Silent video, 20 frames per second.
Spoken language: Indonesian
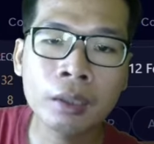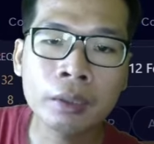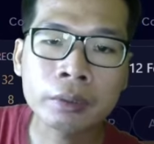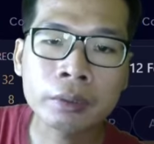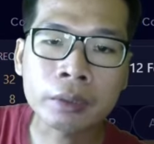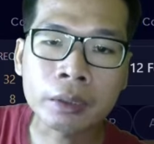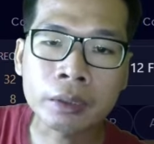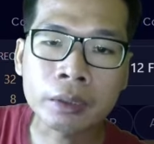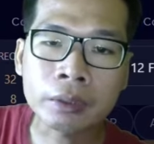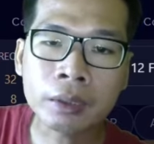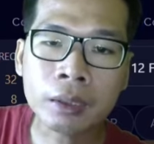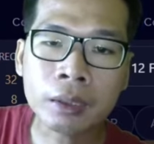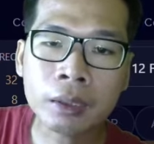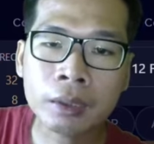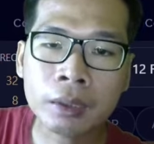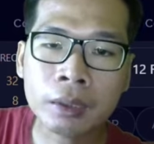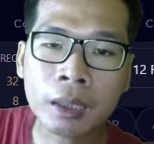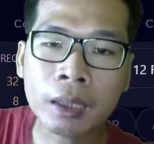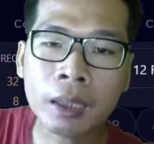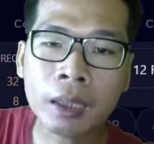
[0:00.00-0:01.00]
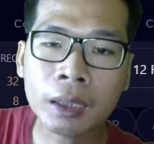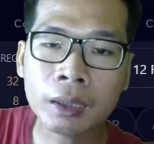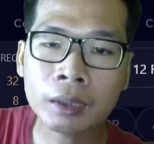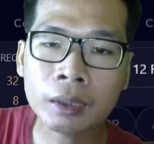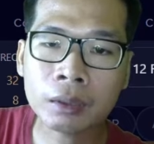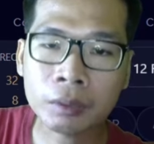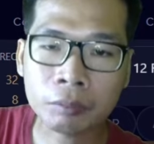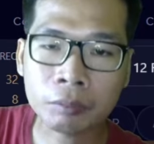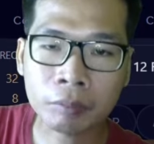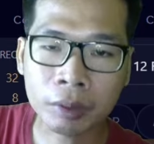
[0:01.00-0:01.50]
jadinya gagal dia
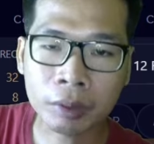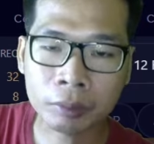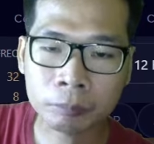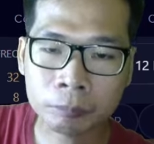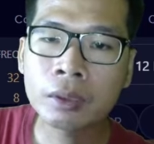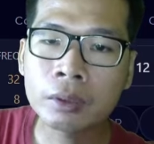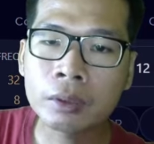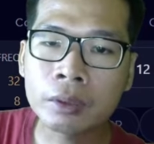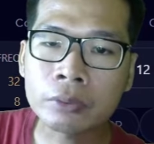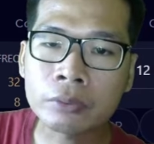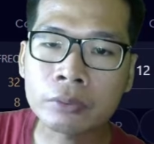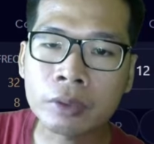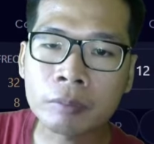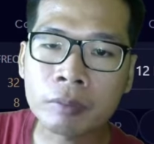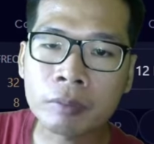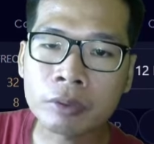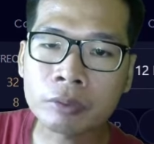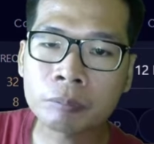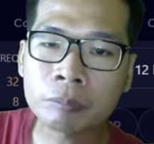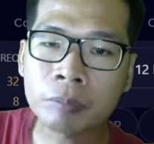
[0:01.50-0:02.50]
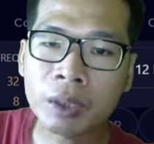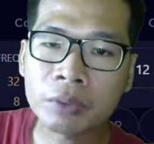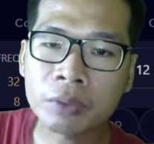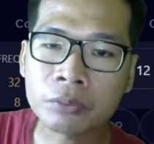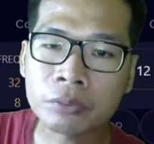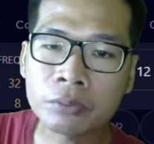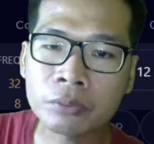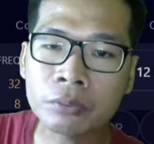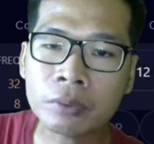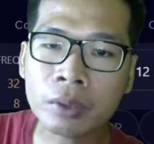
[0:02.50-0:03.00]
teman-teman dia sudah masuk
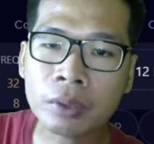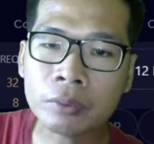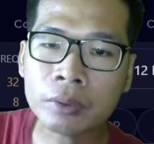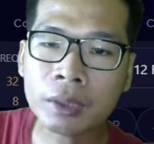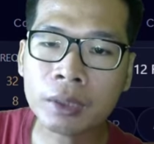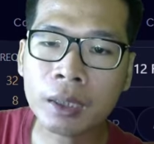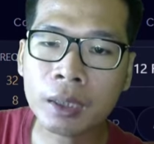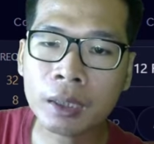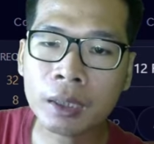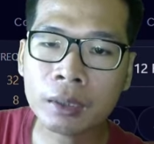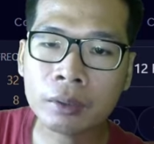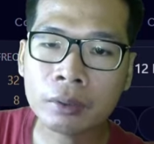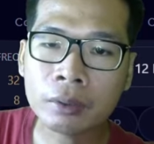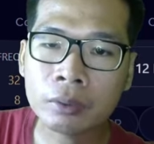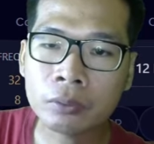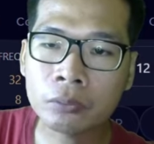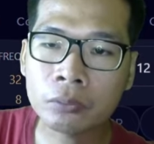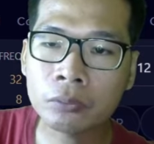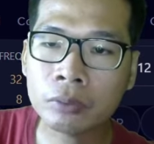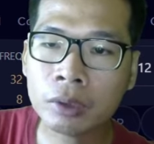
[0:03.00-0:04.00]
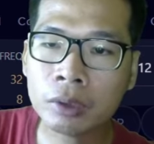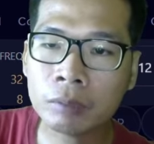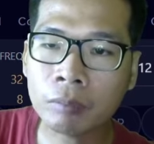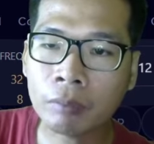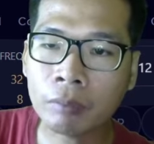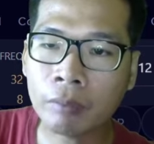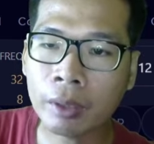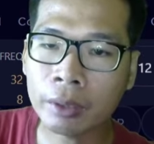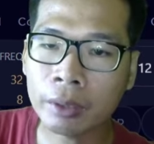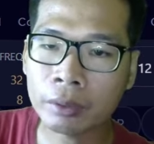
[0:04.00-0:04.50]
400 tuh tahunya gagal turun ke
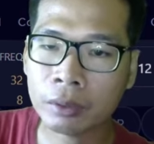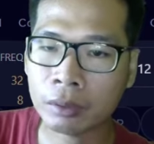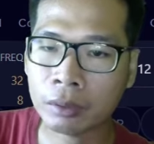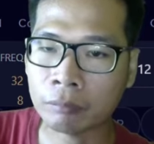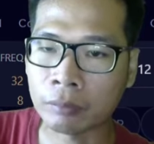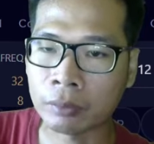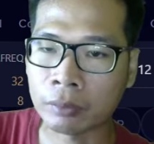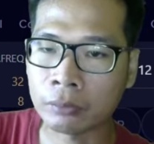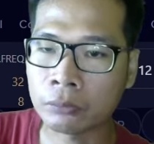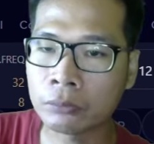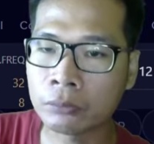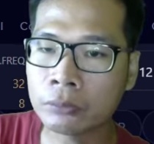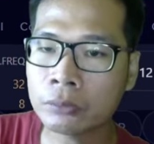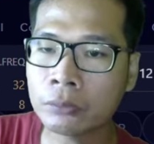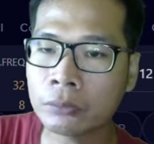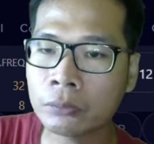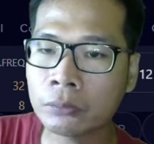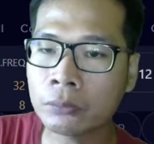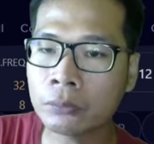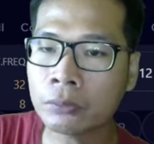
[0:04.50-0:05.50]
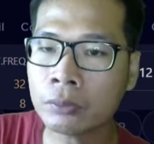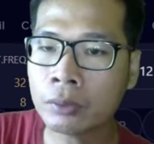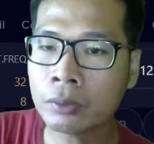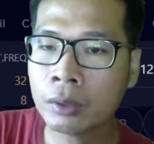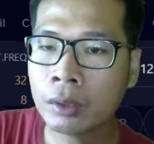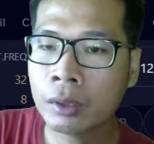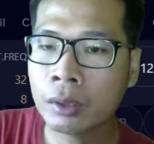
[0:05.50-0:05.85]
bawah dia teman terus turun